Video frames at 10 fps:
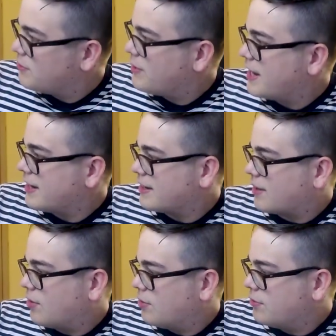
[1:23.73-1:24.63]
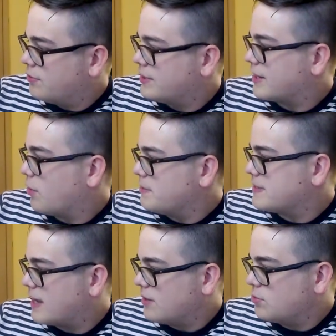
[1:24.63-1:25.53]
Flecken drauf. Ich glaube, das
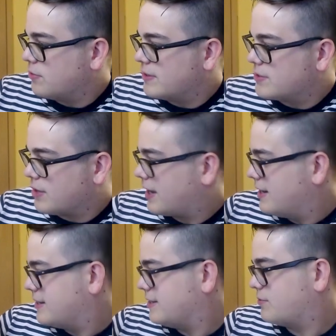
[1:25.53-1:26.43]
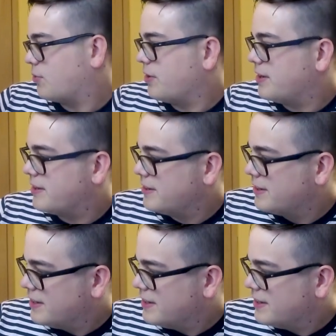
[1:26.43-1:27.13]
Handtuch war sogar relativ teuer.